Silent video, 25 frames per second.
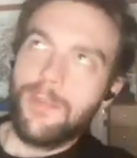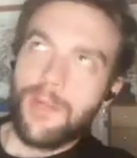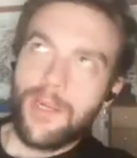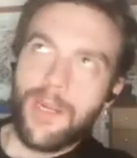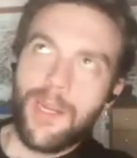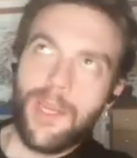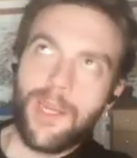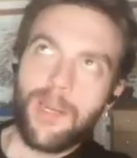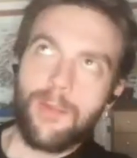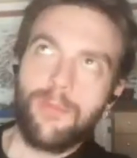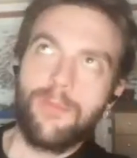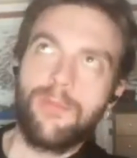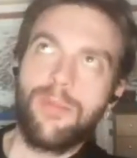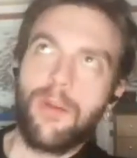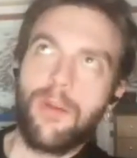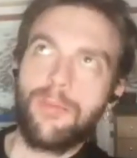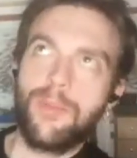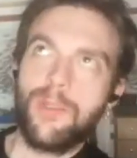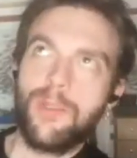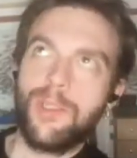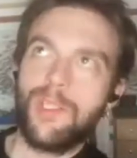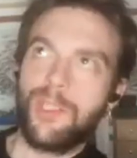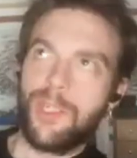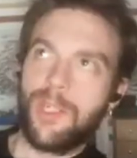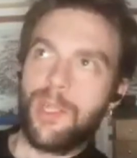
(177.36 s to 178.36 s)
di parlare un po' più
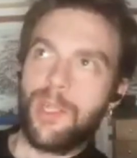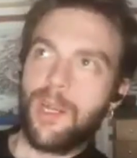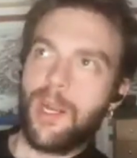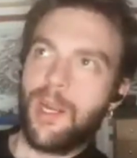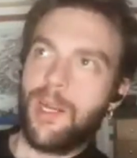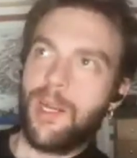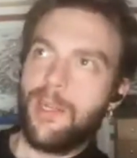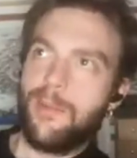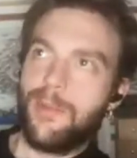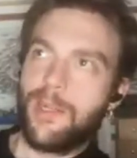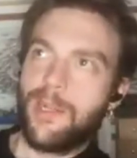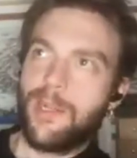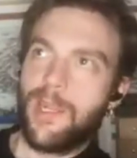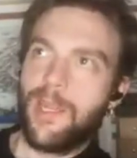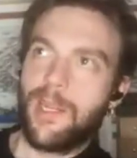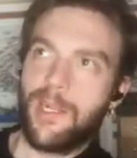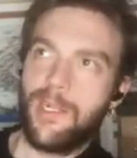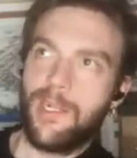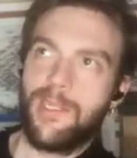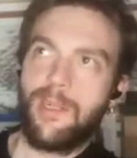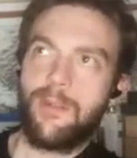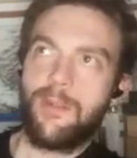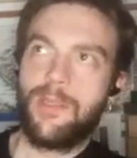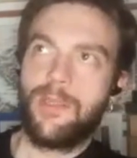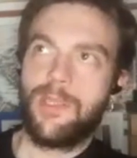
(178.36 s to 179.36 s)
in generale perché in
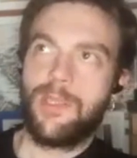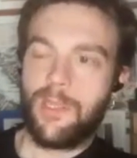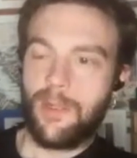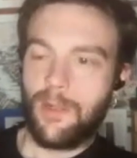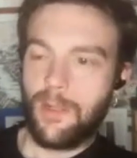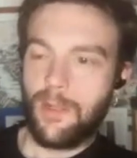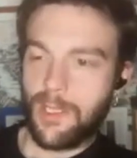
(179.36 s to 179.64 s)
realtà questa